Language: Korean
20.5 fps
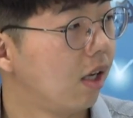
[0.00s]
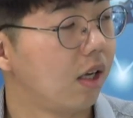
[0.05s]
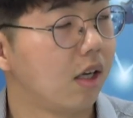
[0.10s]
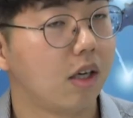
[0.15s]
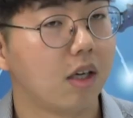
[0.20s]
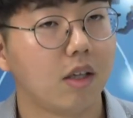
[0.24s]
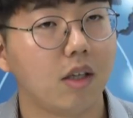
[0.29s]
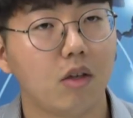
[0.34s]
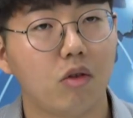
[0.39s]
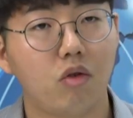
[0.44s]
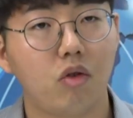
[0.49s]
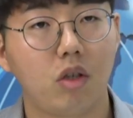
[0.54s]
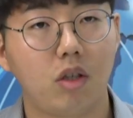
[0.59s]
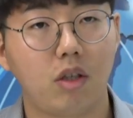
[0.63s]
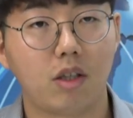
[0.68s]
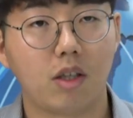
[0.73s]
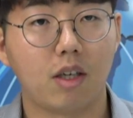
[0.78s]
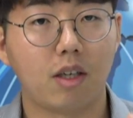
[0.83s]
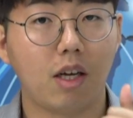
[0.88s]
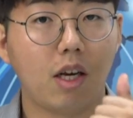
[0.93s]
근데
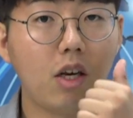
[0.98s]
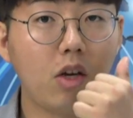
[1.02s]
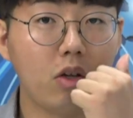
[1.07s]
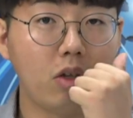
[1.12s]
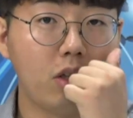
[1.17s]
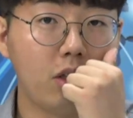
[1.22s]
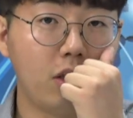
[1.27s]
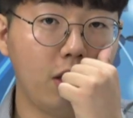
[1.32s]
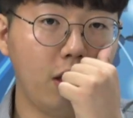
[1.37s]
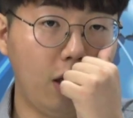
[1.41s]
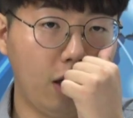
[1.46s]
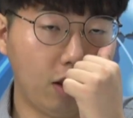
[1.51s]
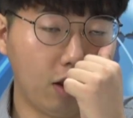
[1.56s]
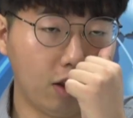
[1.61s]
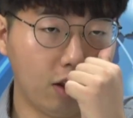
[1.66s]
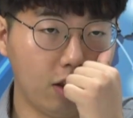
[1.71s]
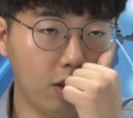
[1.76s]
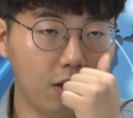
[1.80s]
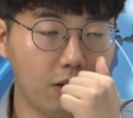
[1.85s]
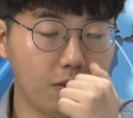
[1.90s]
주식시장을 살렸는데
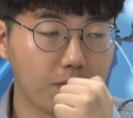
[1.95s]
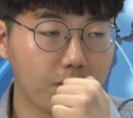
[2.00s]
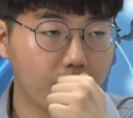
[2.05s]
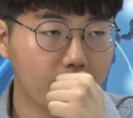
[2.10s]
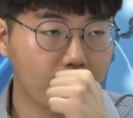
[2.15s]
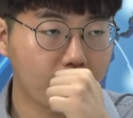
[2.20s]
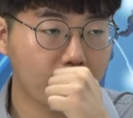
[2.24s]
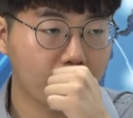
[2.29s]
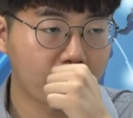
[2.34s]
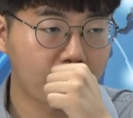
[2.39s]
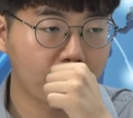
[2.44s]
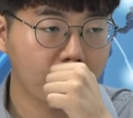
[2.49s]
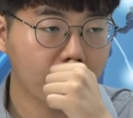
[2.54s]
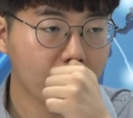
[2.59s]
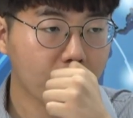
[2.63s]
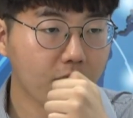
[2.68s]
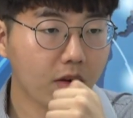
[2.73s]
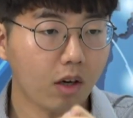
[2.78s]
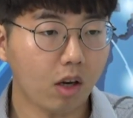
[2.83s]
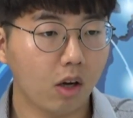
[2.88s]

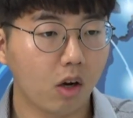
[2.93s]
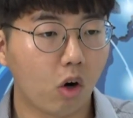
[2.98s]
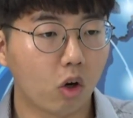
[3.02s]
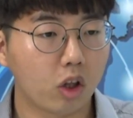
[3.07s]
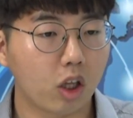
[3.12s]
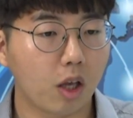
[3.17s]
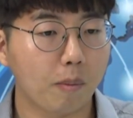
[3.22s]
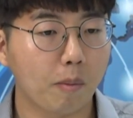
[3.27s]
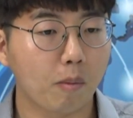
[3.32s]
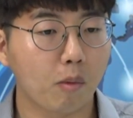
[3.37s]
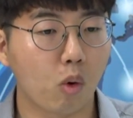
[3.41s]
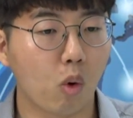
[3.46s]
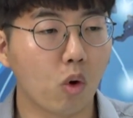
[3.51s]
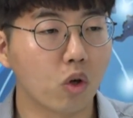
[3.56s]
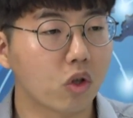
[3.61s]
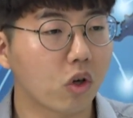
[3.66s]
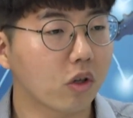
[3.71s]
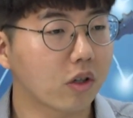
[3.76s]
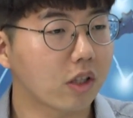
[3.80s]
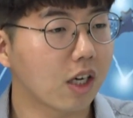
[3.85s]
어떻게 보면
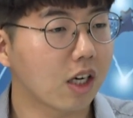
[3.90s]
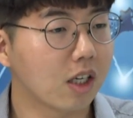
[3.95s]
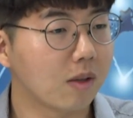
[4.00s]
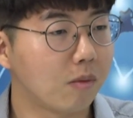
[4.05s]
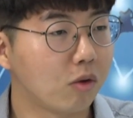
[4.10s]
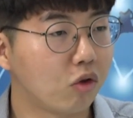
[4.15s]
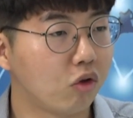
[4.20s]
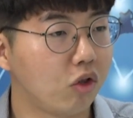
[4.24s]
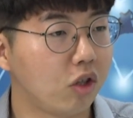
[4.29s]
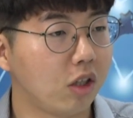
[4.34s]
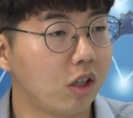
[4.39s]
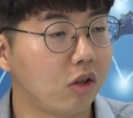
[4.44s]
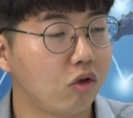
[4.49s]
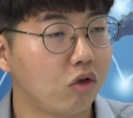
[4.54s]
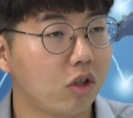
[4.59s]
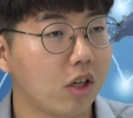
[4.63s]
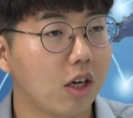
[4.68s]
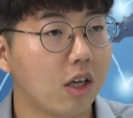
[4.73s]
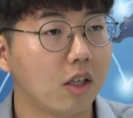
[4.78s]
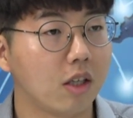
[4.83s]
공적 자금을 주식에
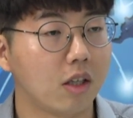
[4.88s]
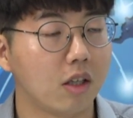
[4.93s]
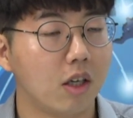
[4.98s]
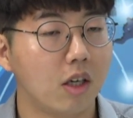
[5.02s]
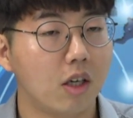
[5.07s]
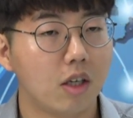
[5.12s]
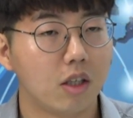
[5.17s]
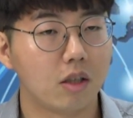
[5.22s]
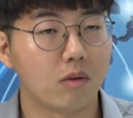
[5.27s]
투자하는 지금